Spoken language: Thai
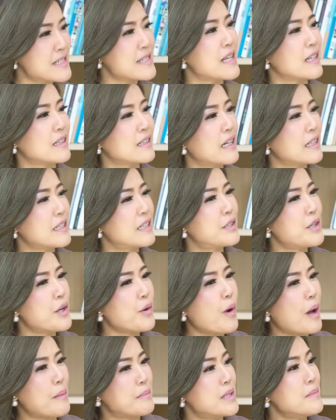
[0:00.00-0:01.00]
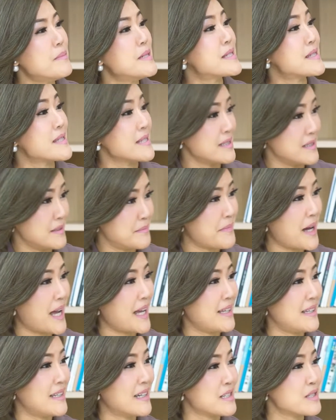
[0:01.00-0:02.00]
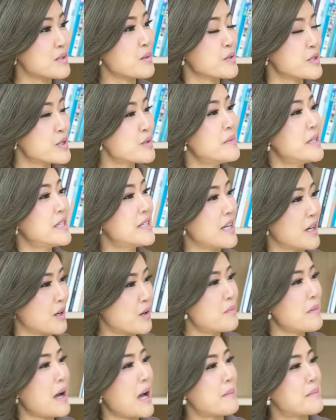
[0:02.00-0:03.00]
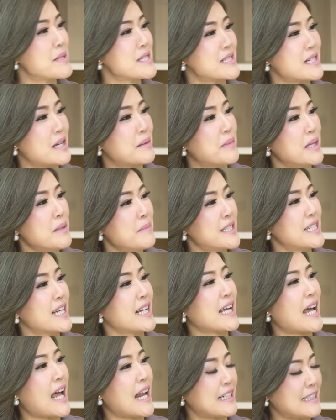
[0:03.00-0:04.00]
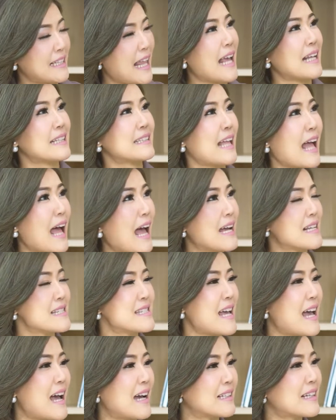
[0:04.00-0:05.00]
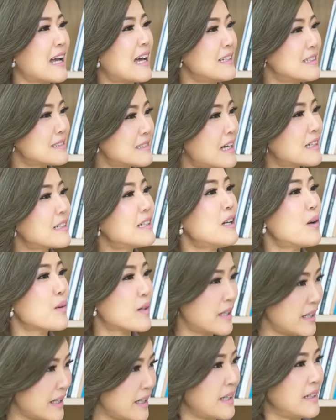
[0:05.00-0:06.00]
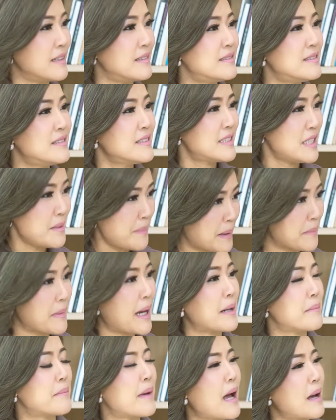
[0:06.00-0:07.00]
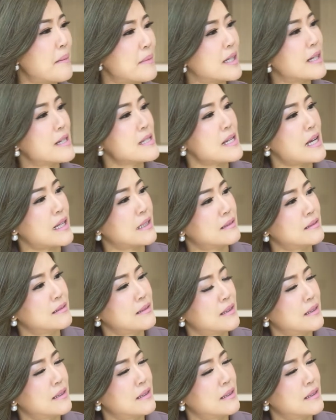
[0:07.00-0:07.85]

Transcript: เสียงครั้งนี้ด้วยความที่มีสื่อใหม่อย่างโซเชียลมีเดียเข้ามามันจะทำให้บรรยากาศแตกต่างจากการเลือกตั้งที่เราเคยเห็นที่ผ่านๆมาไหมคะอาจารย์